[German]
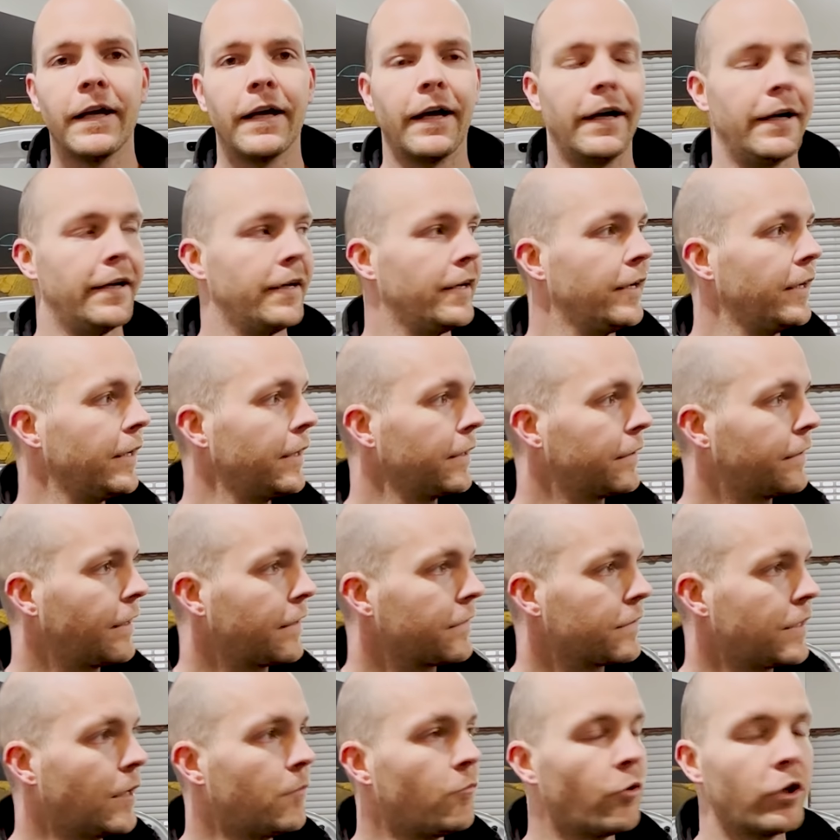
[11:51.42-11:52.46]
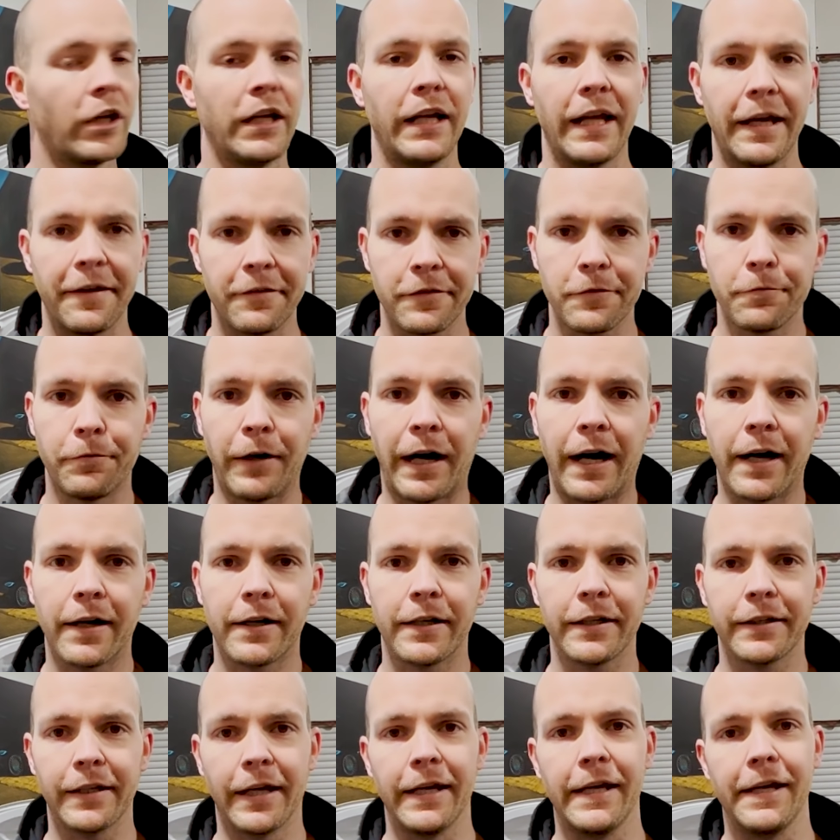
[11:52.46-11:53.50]
Tesla Model
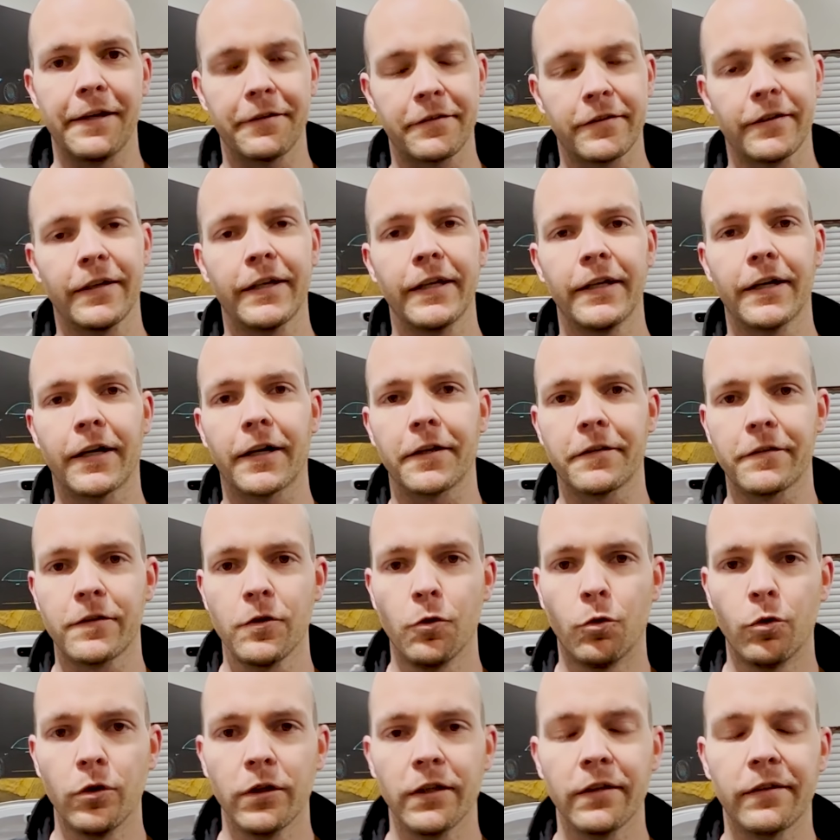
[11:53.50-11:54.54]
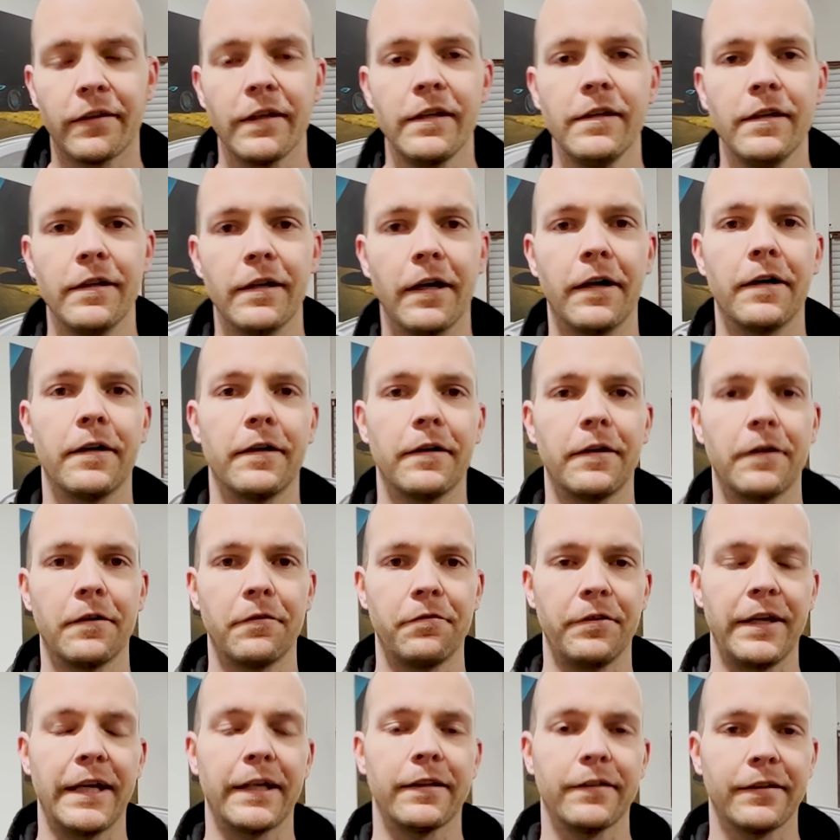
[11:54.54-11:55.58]
S-Fahrer der ersten Generation, die
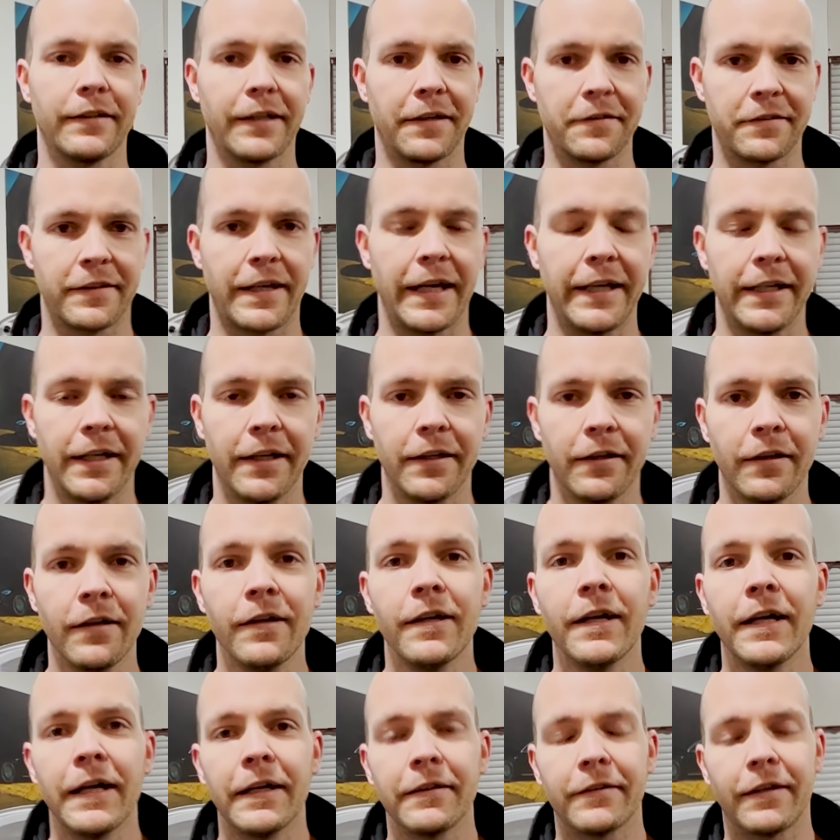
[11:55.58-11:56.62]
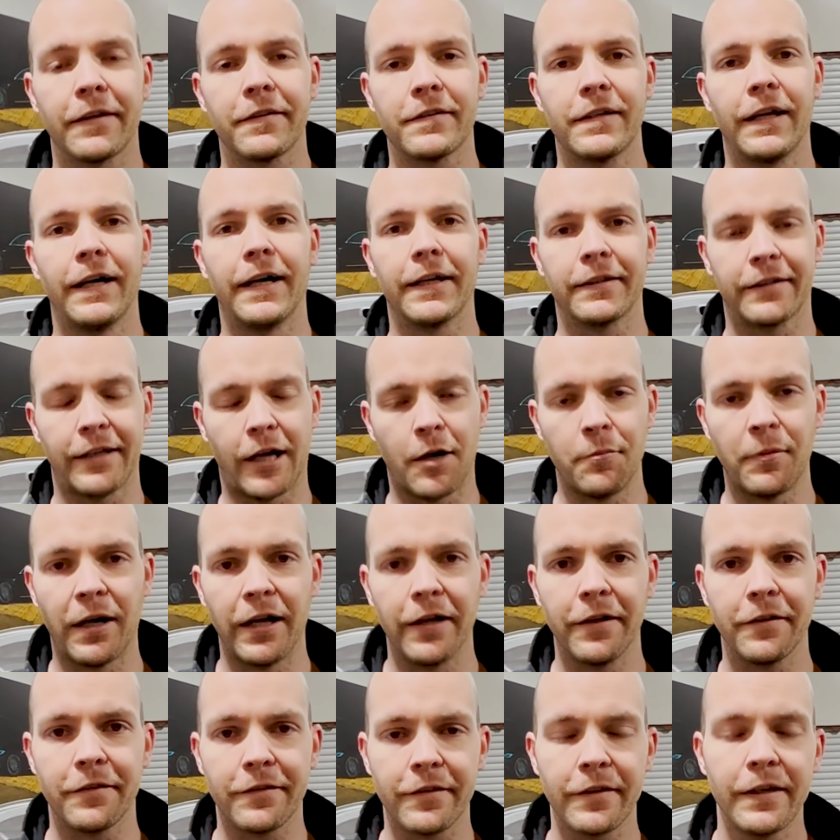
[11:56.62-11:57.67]
werden das kennen. Tesla hat
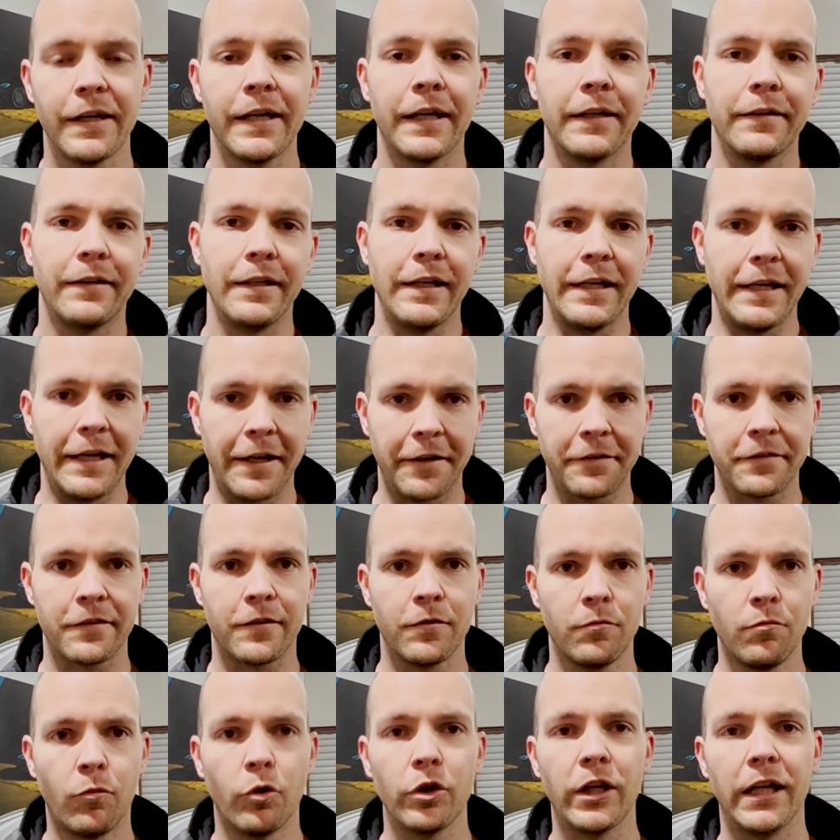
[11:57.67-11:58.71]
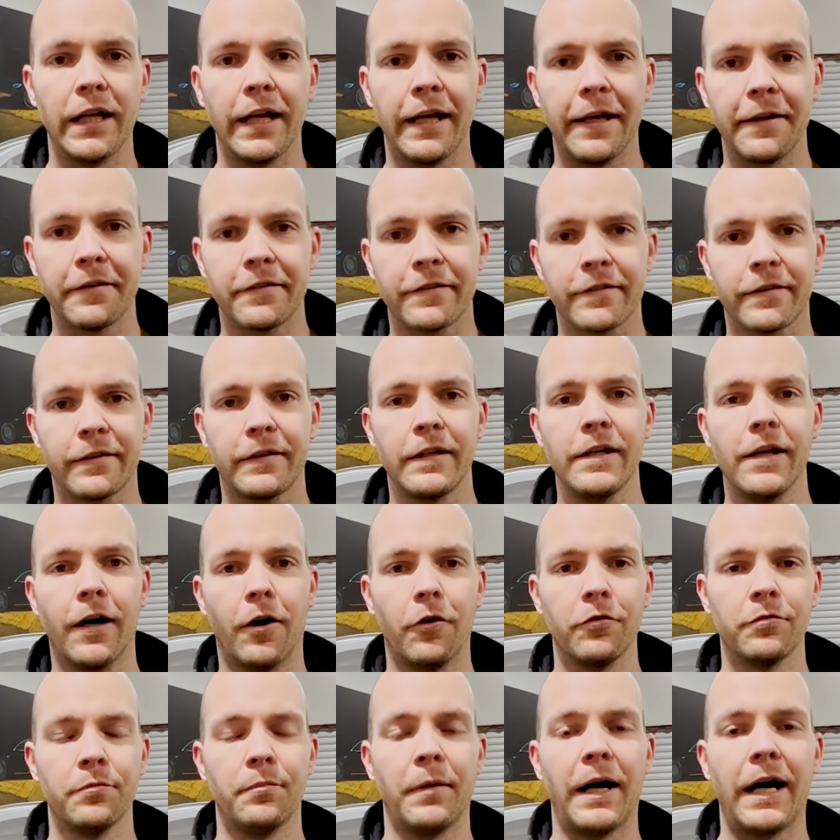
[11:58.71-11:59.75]
damals die ersten Model S, die
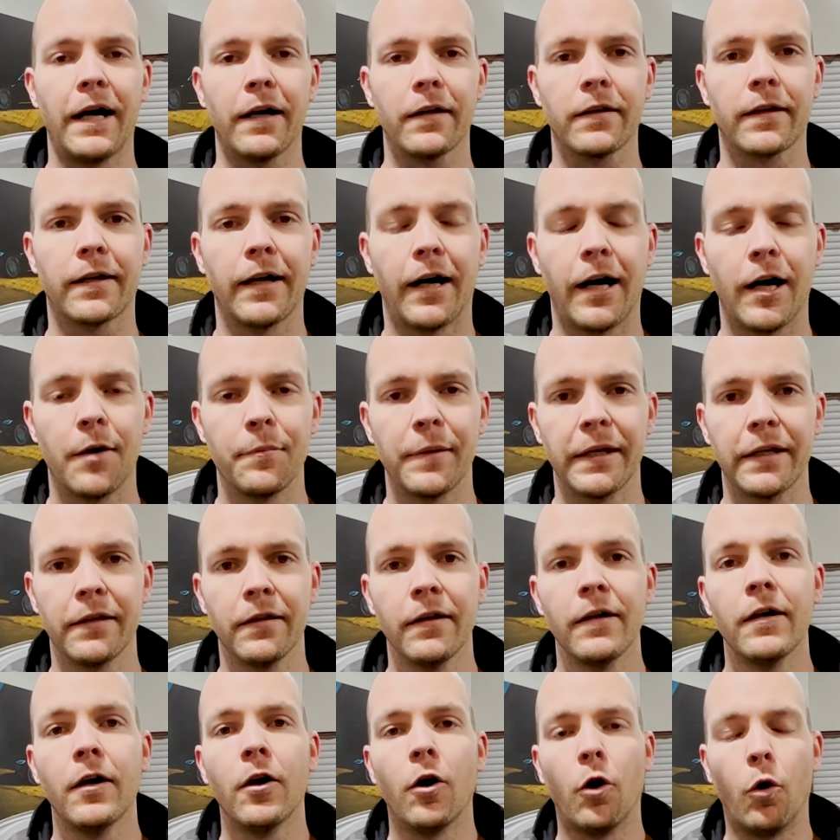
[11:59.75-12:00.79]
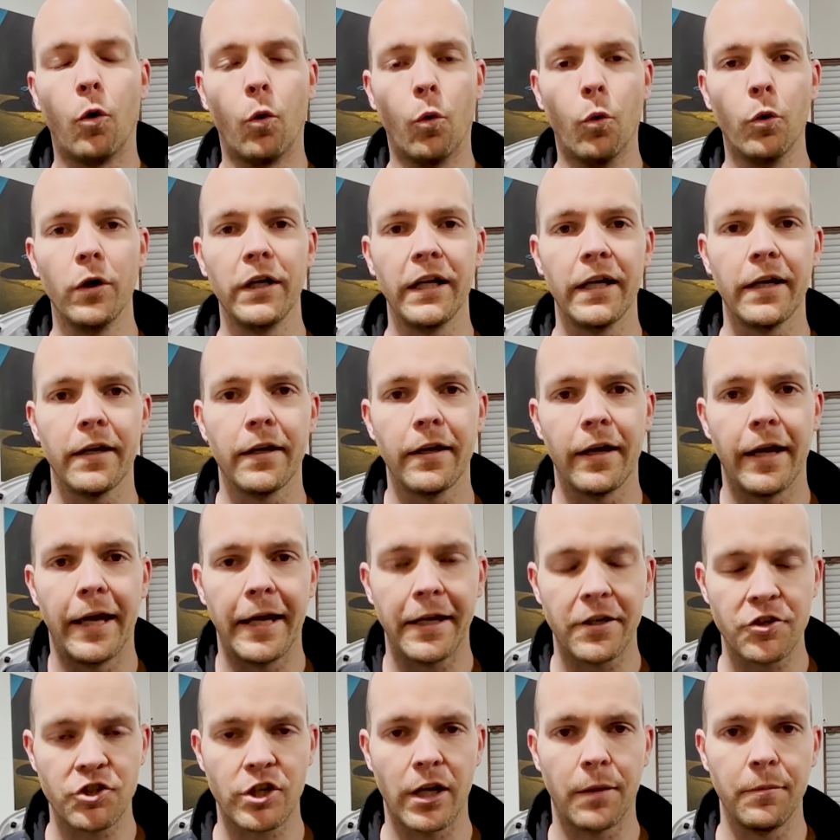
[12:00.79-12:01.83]
auf den Markt kamen, ohne
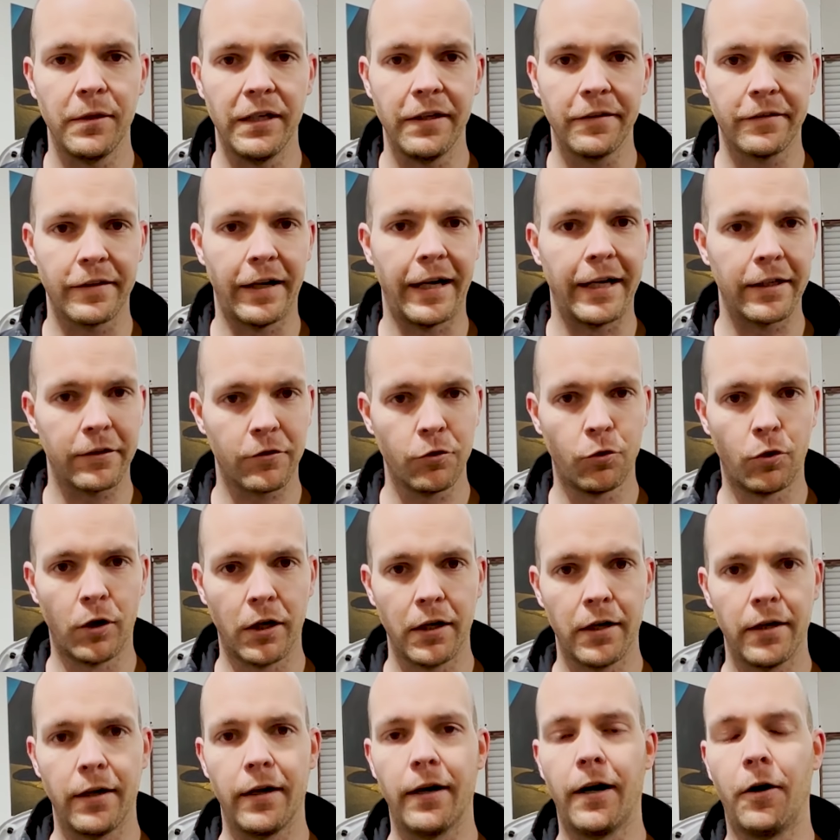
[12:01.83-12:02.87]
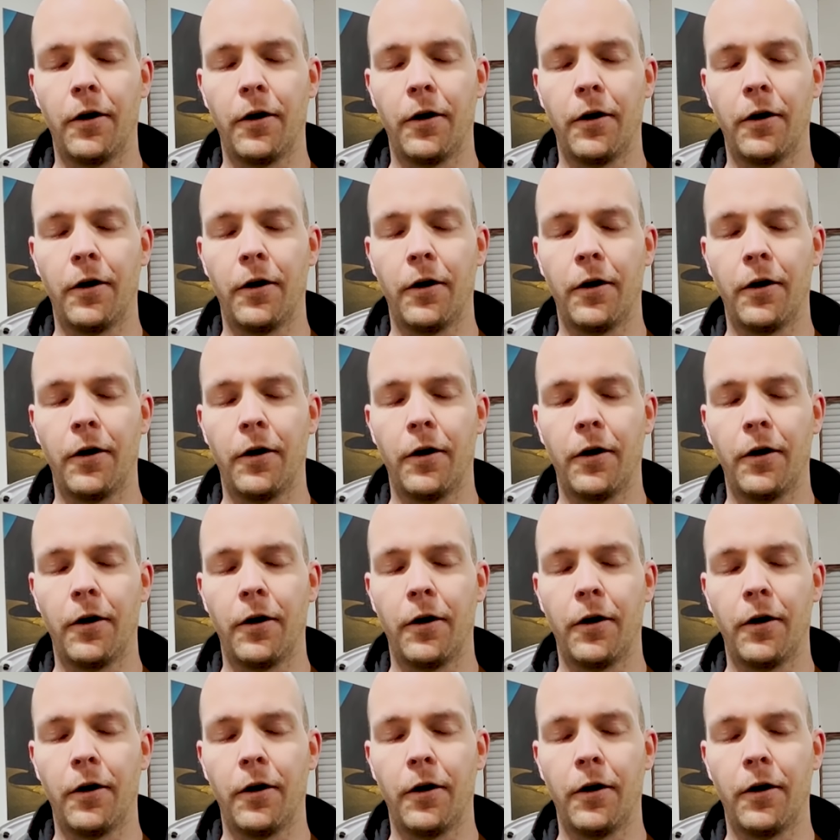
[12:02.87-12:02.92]
Heckstabilisator